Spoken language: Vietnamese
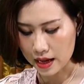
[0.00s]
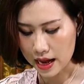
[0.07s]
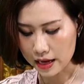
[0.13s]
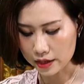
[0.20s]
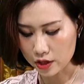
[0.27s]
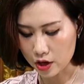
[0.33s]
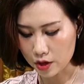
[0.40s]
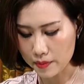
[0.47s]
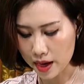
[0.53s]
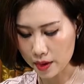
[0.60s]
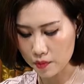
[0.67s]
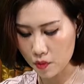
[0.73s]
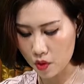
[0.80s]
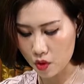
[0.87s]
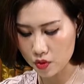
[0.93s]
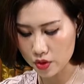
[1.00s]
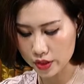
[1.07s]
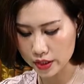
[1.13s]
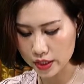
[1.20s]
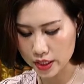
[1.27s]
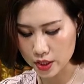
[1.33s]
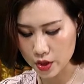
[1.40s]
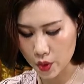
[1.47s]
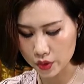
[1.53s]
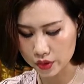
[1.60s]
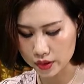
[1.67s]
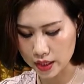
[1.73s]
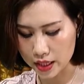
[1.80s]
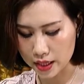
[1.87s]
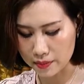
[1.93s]
Anh nó bắt bố nó chia đôi
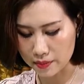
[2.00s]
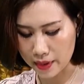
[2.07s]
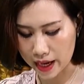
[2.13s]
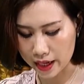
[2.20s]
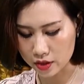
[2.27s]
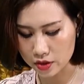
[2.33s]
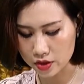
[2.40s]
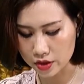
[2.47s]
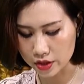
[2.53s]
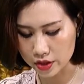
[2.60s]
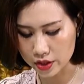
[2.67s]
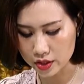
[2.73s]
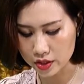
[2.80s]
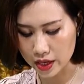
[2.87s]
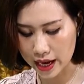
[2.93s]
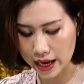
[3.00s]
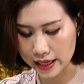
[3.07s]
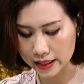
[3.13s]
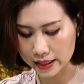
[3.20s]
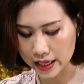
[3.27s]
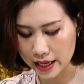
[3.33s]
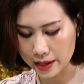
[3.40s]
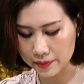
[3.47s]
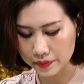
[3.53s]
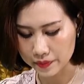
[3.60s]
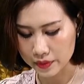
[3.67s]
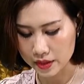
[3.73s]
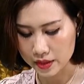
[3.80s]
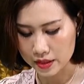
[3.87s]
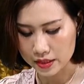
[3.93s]
tiền mẹ nó gửi cho hai anh em.
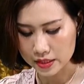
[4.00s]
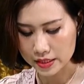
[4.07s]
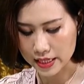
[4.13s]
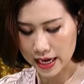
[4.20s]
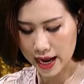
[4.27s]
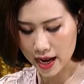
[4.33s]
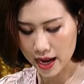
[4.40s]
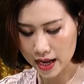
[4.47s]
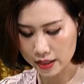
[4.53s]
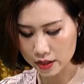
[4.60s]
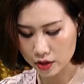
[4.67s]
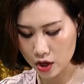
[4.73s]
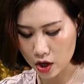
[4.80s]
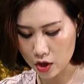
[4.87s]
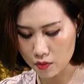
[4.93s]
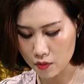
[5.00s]
Trả anh nó